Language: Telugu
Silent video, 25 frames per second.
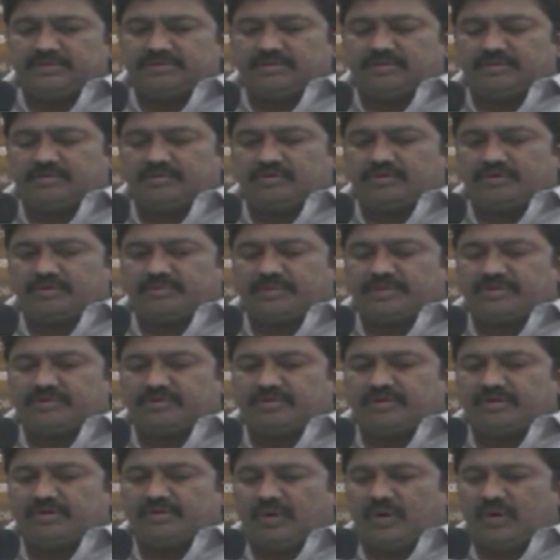సో నూట
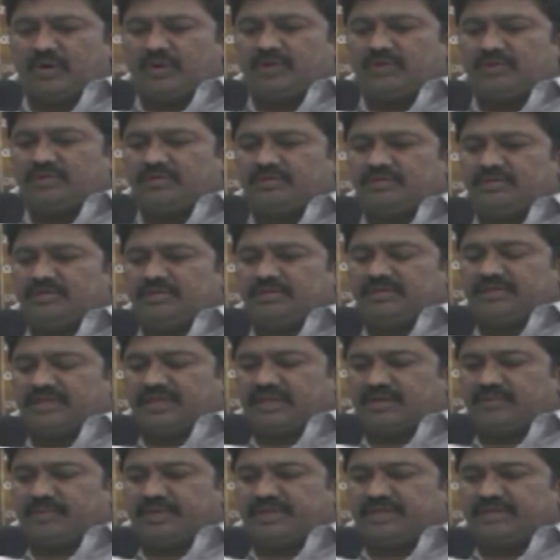పదకొండులో
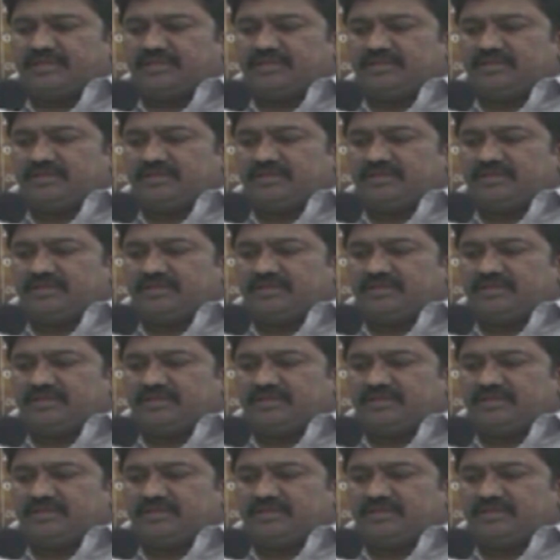ఎనభై